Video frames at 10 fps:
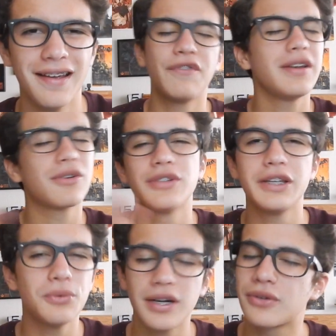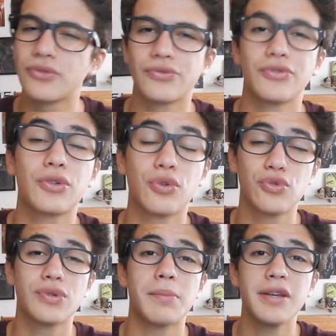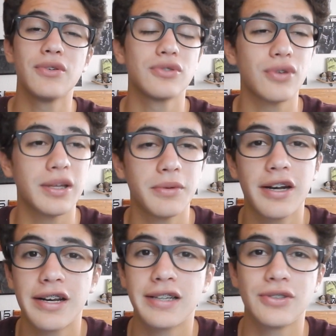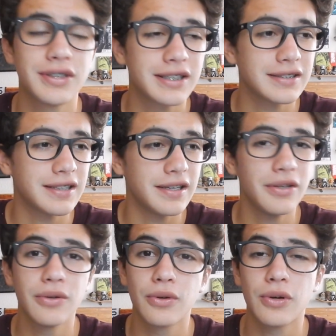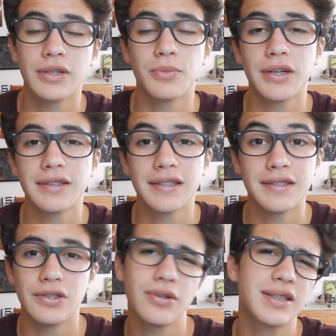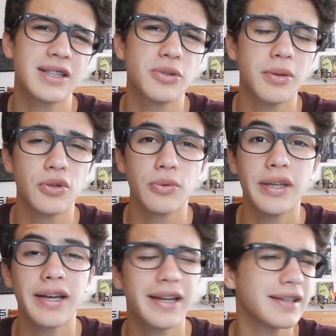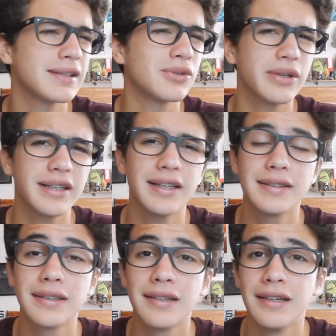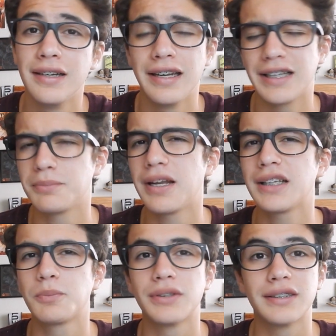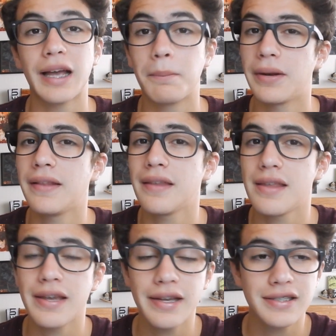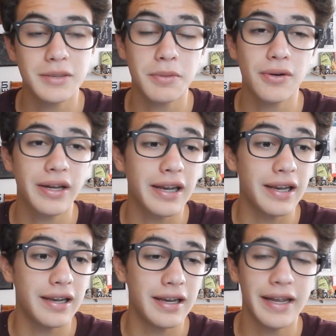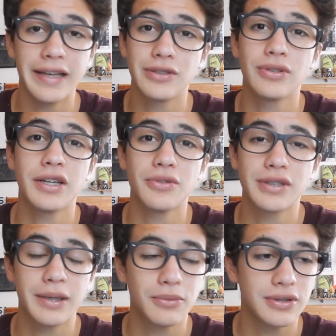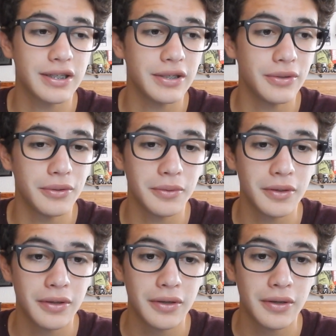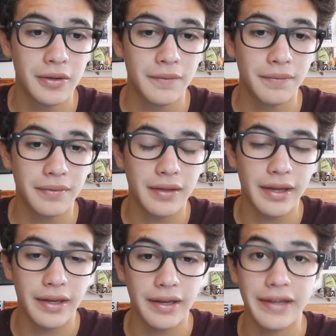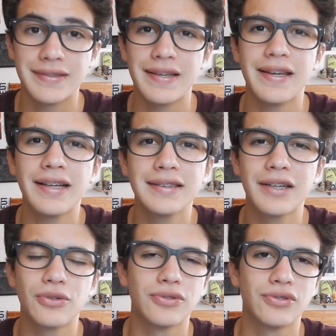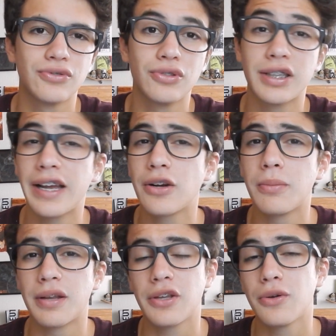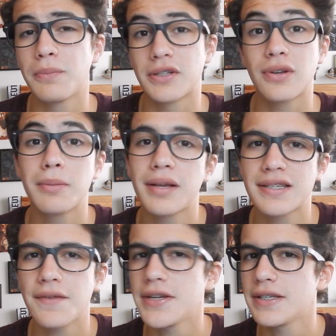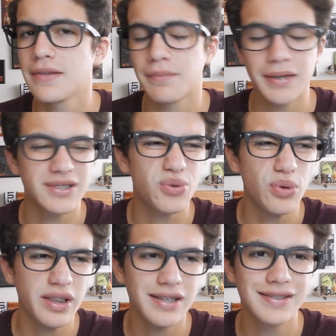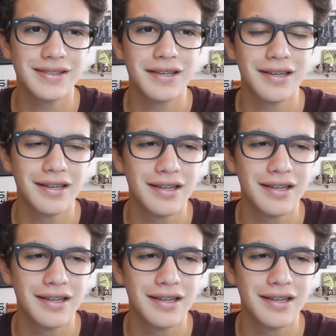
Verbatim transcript: en fin, continúa con, con tus amigos, con las buenas relaciones que has tenido, con las buenas decisiones que has tomado en tu vida, quédate con ellas. Las malas, pues aprende de ellas. Espero que estos años que hemos tenido de enseñanza nos, nos hayan convertido en personas más sabias, más cultas,